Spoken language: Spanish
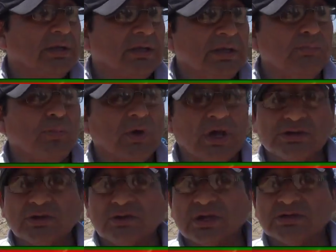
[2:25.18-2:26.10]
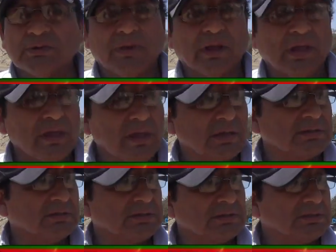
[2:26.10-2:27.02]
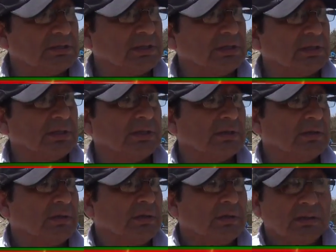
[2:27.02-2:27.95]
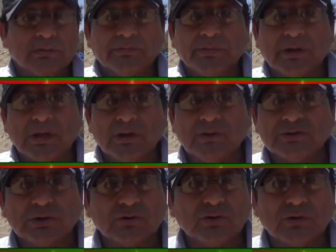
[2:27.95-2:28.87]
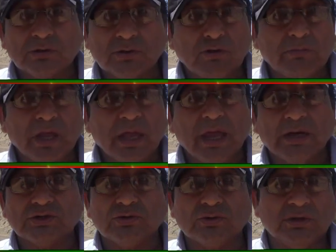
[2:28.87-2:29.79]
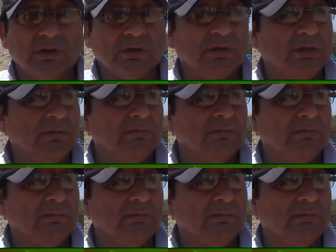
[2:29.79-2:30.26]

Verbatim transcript: y pueda desarrollarse pequeñas, este, pequeños centros de comercio y,